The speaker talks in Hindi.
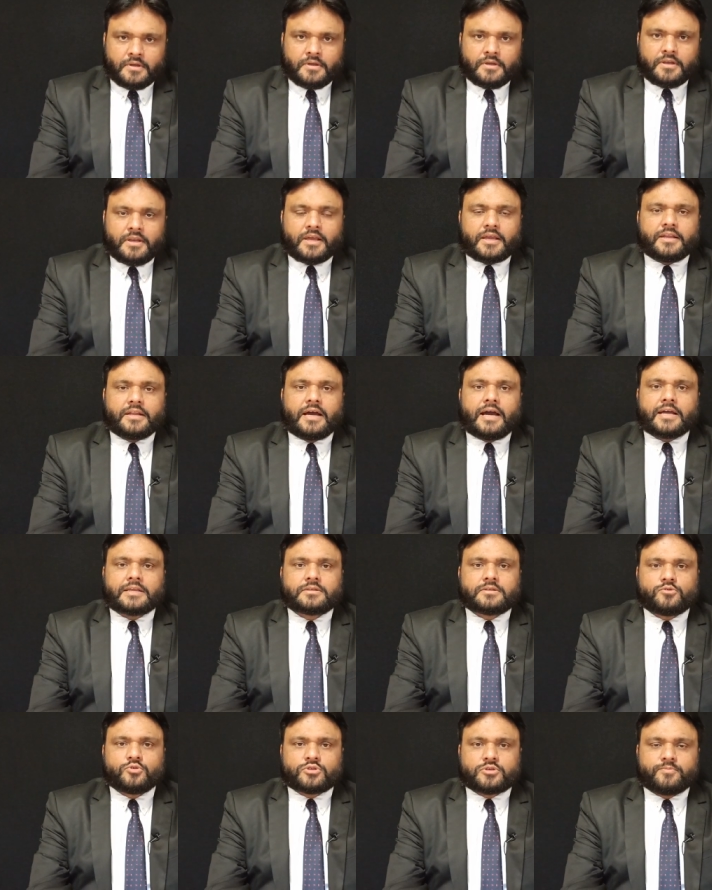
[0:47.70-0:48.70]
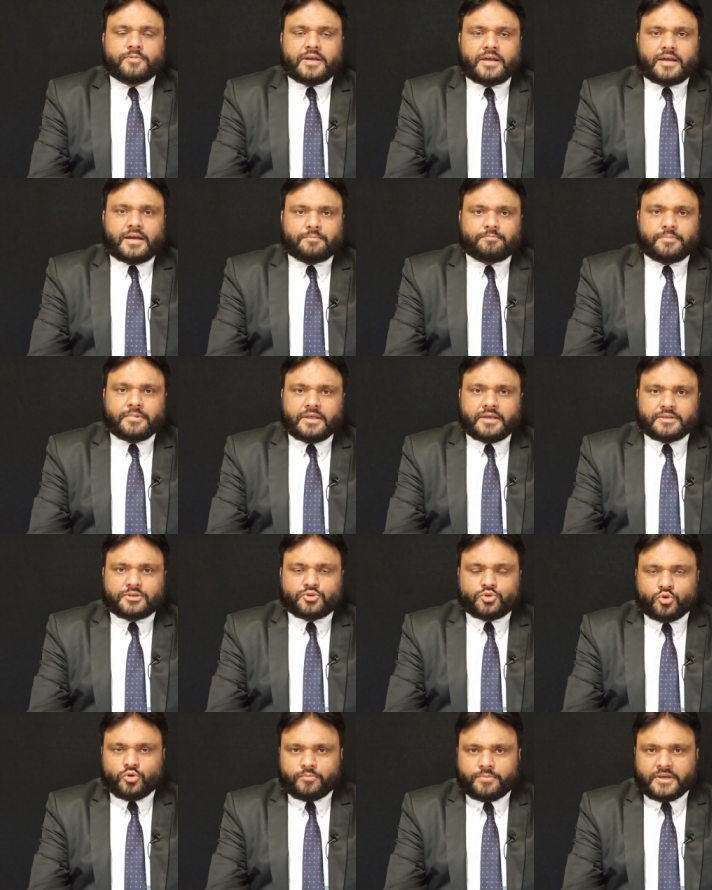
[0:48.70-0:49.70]
लेकिन आज कुछ मैं अपने
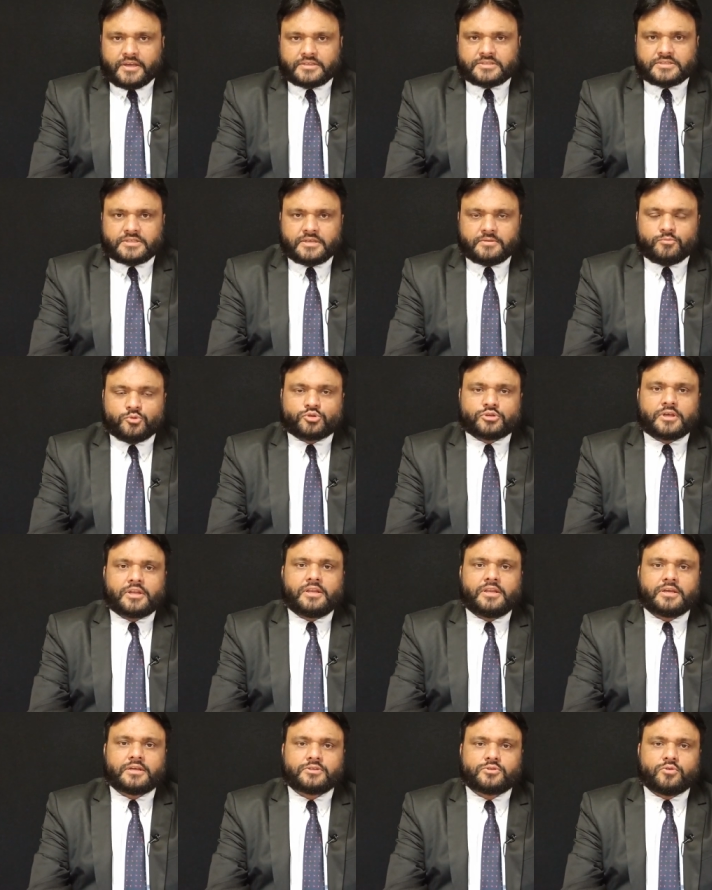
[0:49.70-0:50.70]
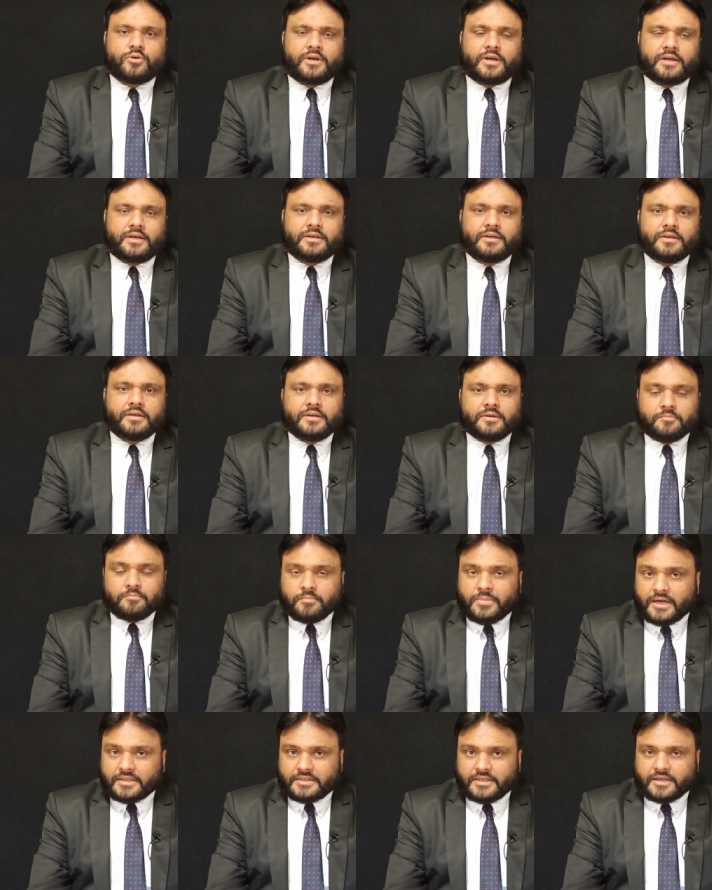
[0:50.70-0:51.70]
शोबे से मुतलक जो है
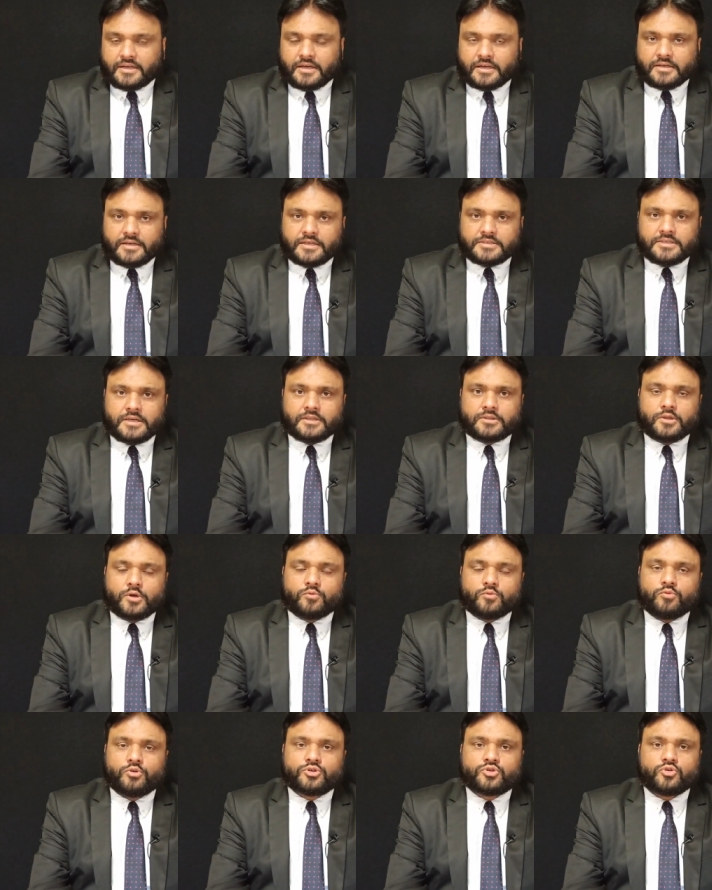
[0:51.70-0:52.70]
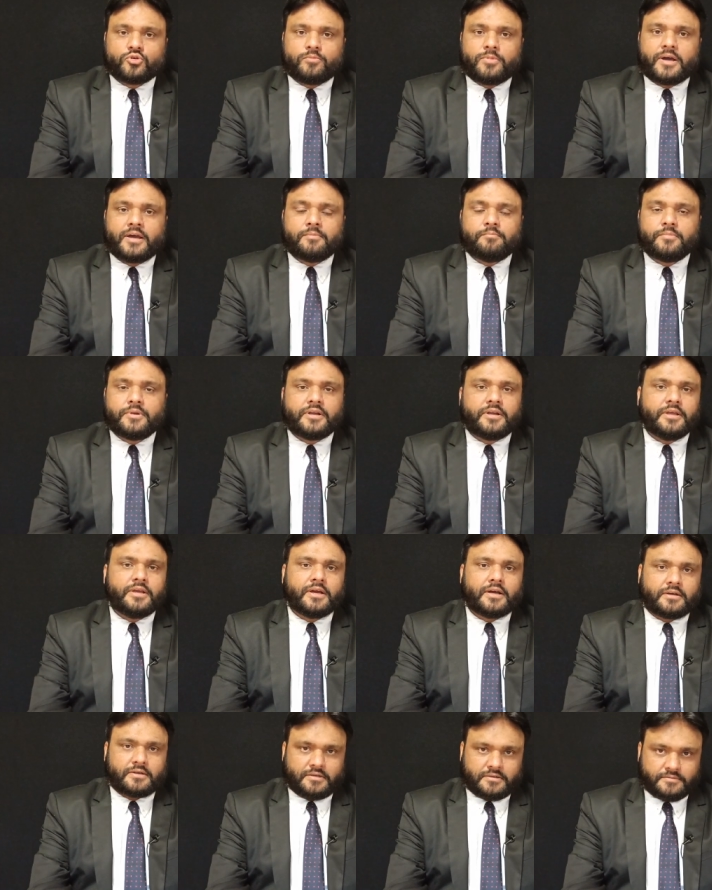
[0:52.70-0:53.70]
बातें करना चाहता हूँ वो शोबा है
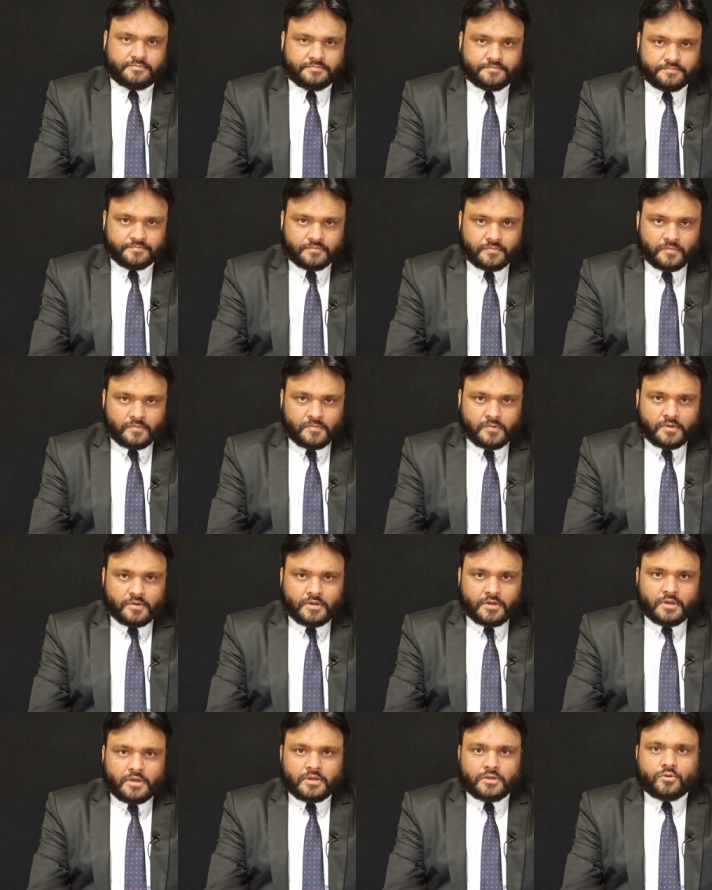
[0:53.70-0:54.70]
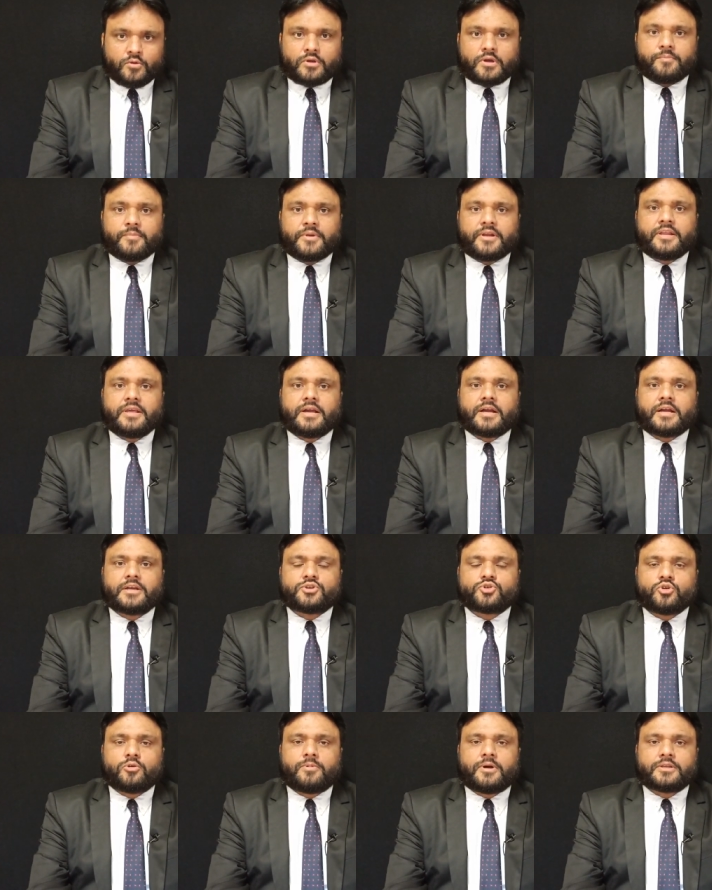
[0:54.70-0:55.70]
मीडिया का क्योंकि मीडिया का
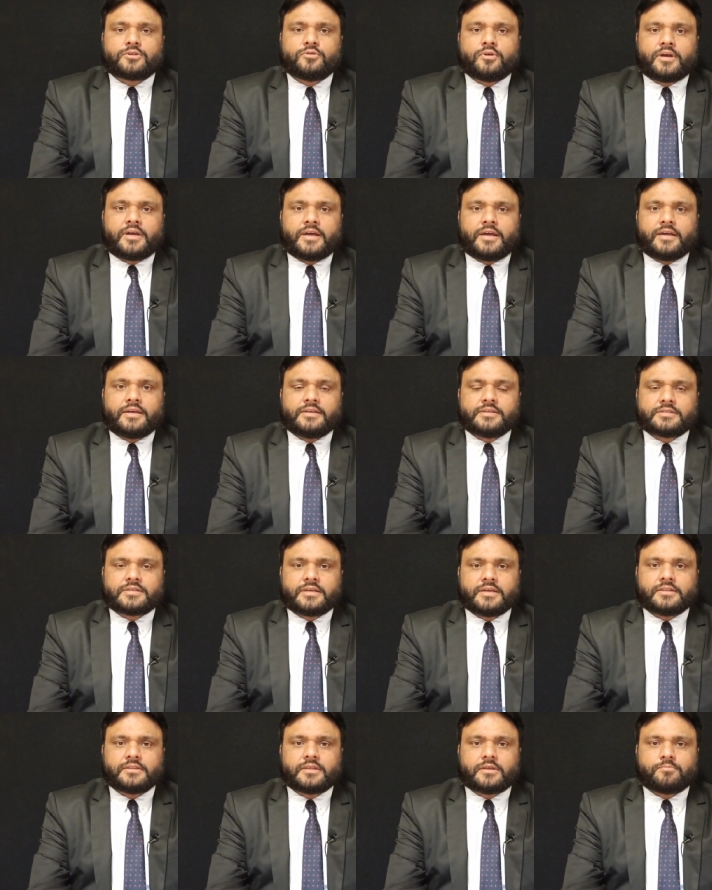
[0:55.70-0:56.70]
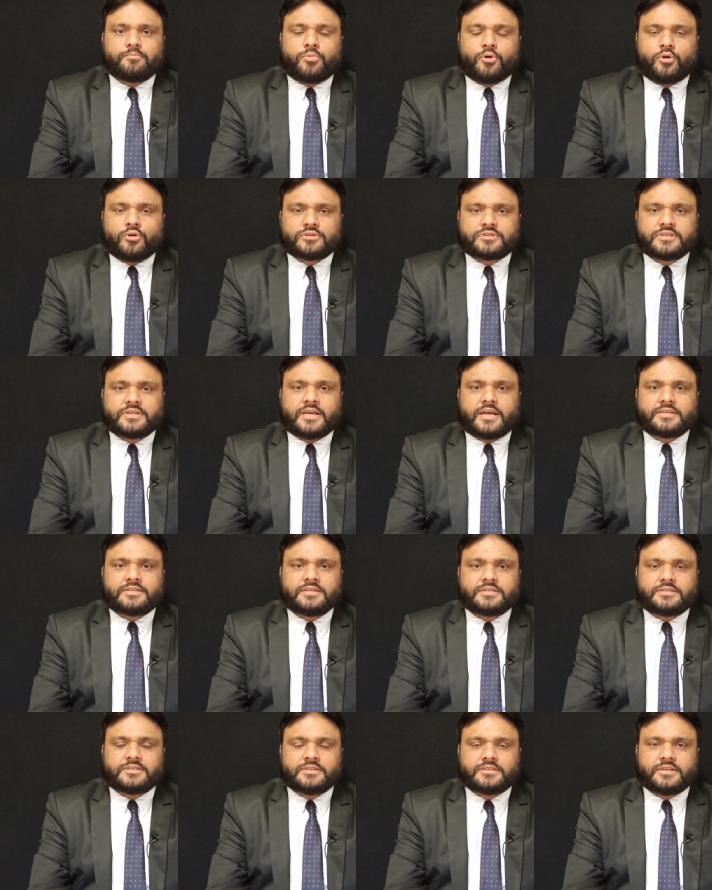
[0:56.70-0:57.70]
शोबा जो है इसके अंदर बहुत सी
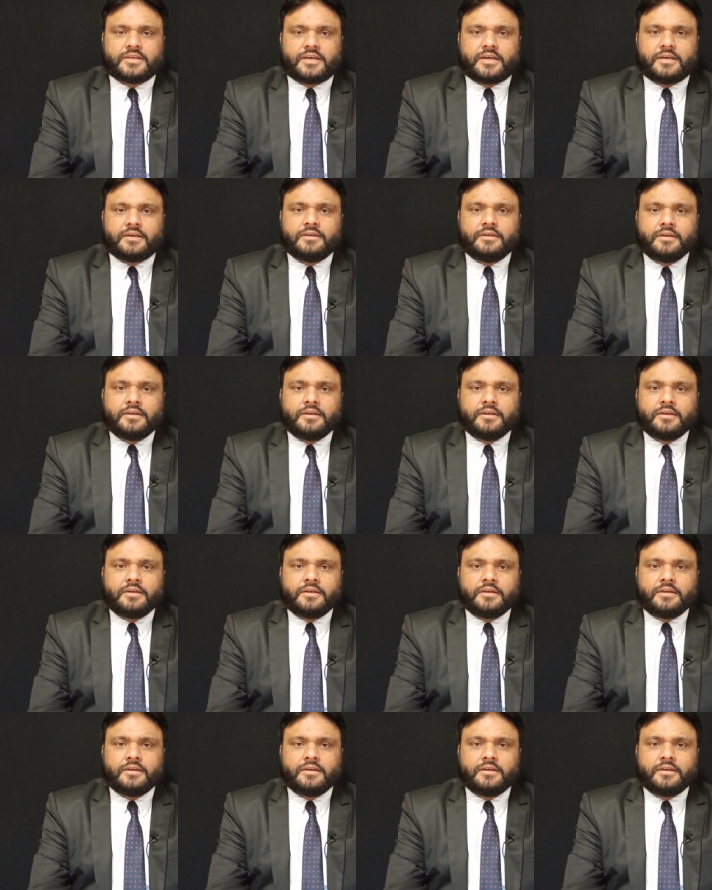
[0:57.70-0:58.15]
ऐसी चीज़ें हैं